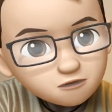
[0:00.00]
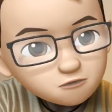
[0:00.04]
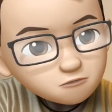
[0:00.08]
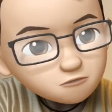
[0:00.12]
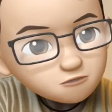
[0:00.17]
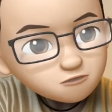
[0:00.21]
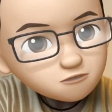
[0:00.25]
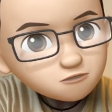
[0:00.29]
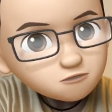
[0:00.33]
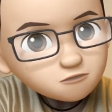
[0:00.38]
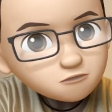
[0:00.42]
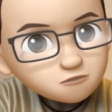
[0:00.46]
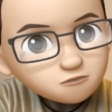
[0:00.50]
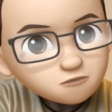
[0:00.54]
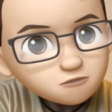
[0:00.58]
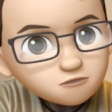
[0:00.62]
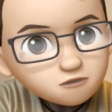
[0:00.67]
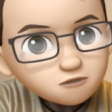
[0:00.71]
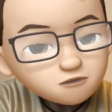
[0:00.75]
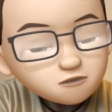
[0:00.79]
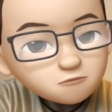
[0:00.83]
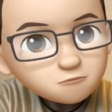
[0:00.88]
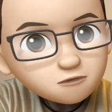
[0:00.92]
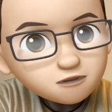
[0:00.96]
ちょっとずつ
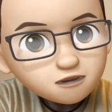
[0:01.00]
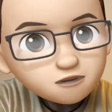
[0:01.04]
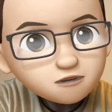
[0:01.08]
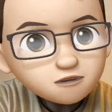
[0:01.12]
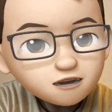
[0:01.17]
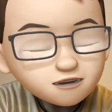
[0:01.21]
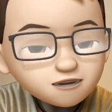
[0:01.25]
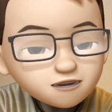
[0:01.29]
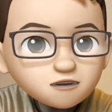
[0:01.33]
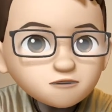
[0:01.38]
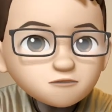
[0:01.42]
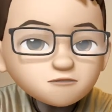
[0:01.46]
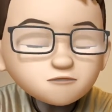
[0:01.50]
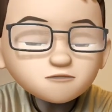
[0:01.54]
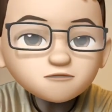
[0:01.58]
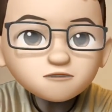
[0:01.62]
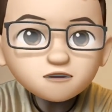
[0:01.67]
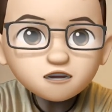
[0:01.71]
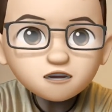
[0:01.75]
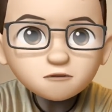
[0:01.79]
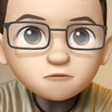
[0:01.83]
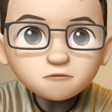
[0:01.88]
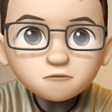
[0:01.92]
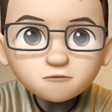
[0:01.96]
伸びてる方の
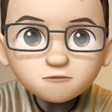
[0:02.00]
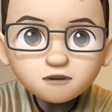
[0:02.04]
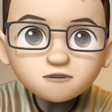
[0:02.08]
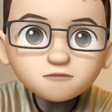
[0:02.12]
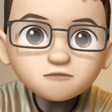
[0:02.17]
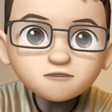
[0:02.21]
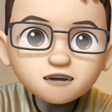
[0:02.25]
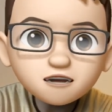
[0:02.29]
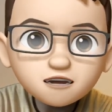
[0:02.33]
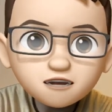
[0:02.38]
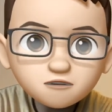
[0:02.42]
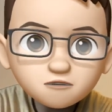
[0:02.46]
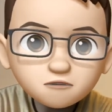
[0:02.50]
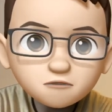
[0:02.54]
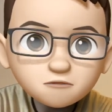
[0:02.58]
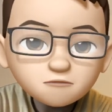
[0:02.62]
YouTube を見るんですよ。